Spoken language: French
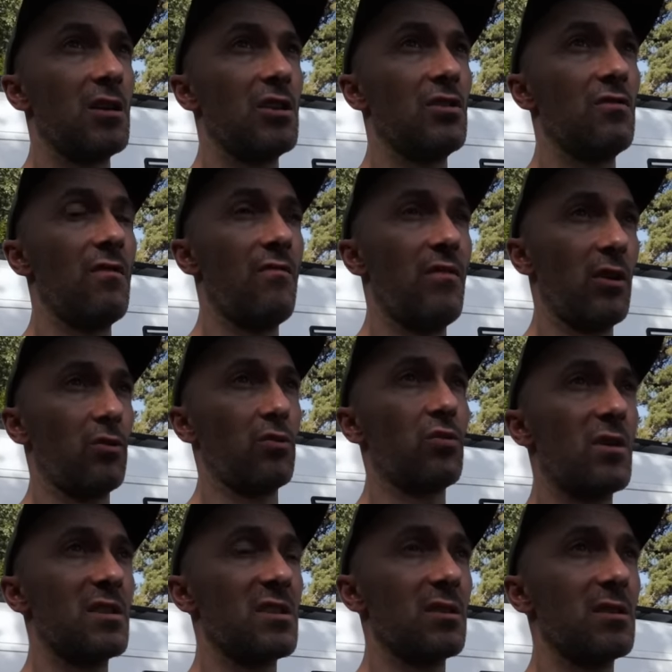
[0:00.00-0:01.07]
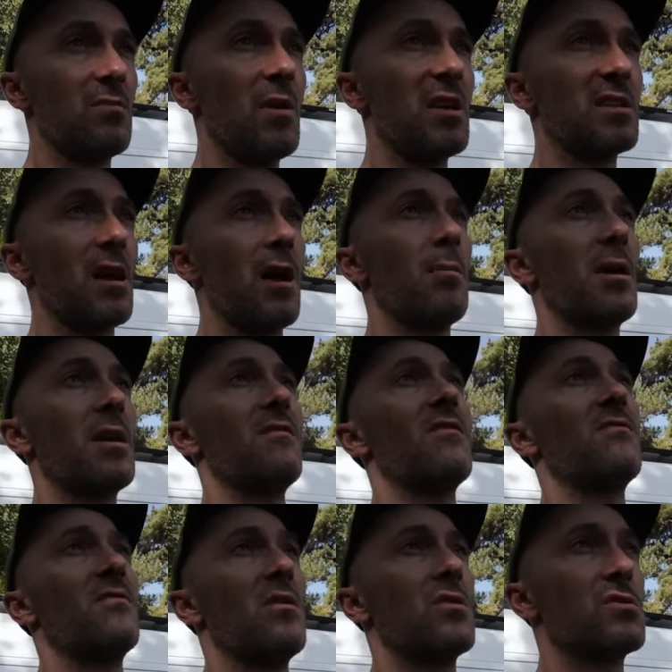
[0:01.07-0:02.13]
Je vais le faire de 3 cm et après il va
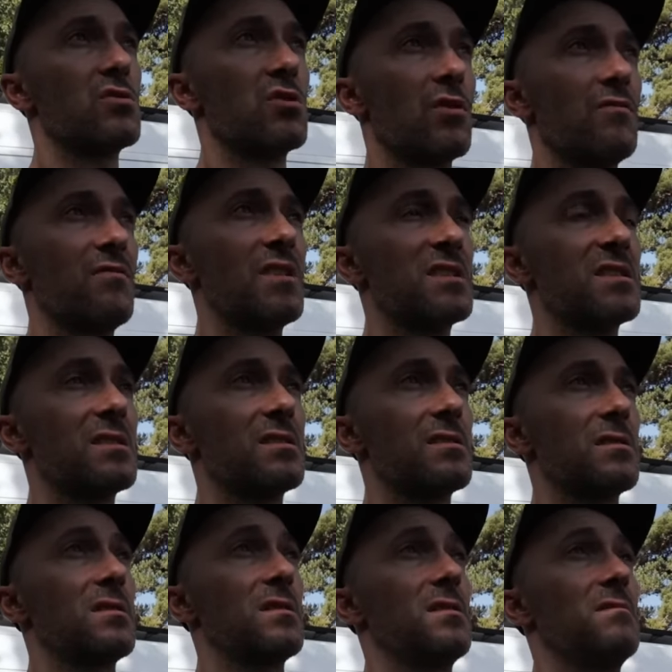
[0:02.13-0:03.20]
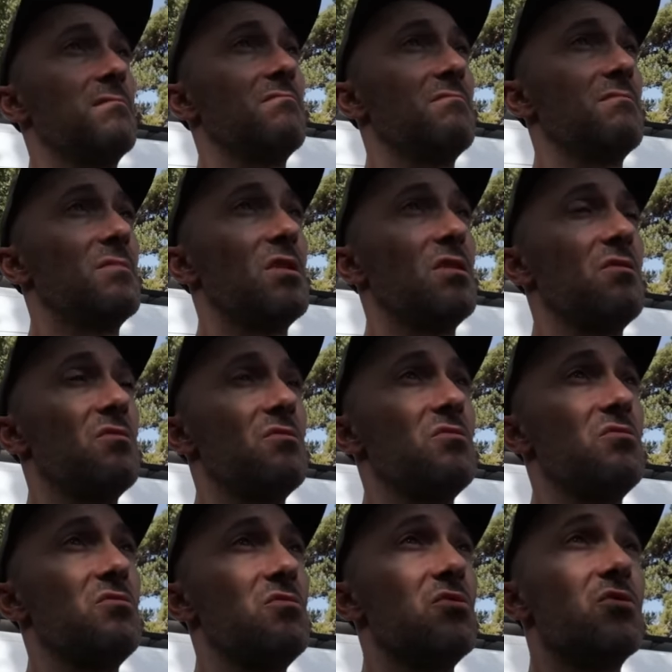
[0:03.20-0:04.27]
falloir que j'en fasse
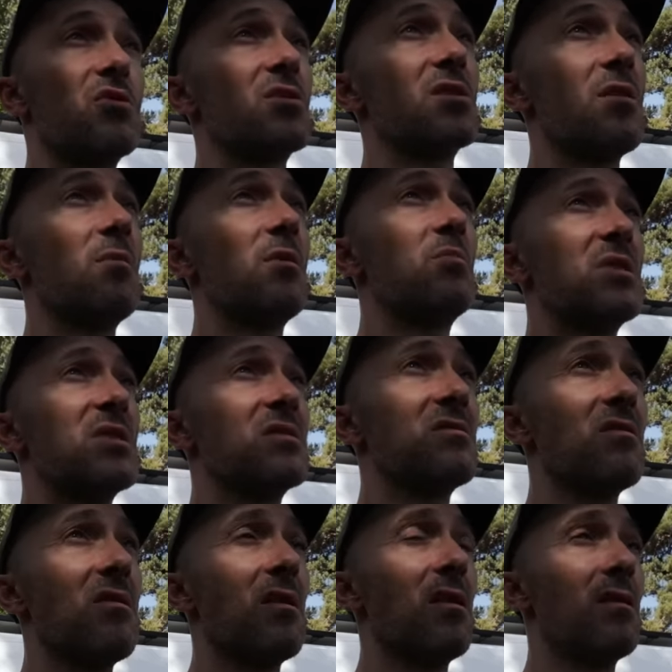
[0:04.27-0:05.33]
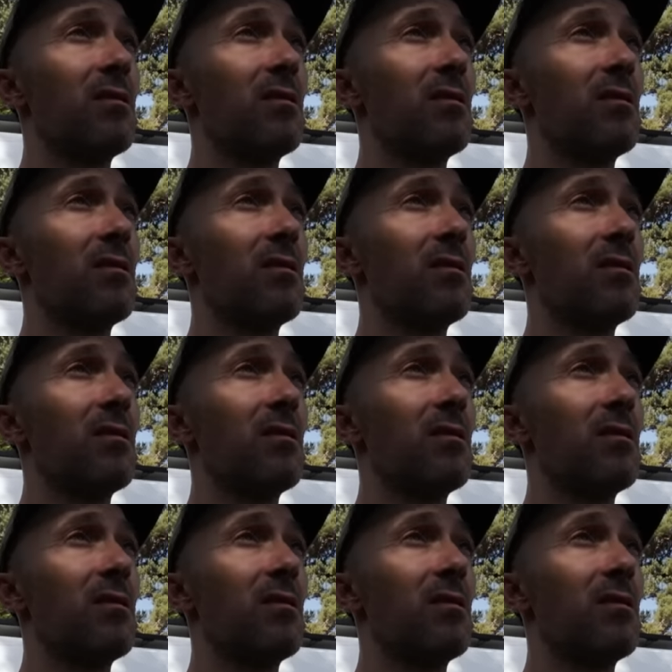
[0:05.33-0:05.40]
une deuxième épaisseur